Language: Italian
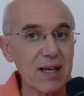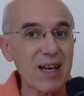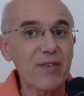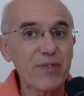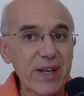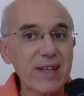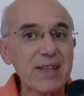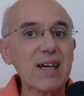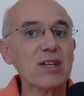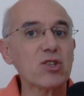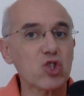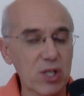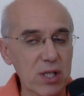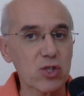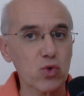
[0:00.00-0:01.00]
La verità
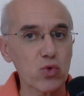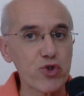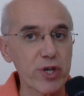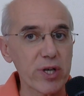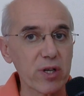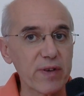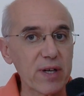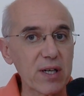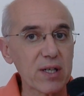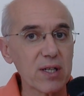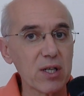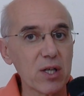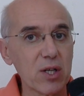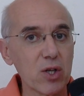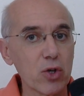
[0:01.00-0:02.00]
c'è su Genova,
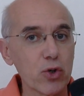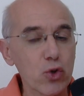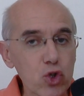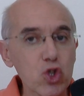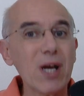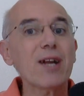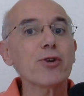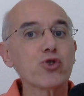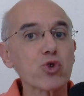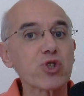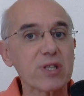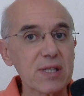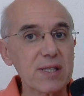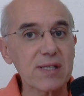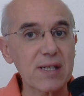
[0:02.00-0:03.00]
non c'è la
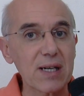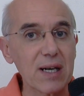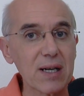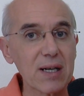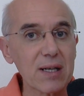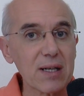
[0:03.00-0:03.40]
giustizia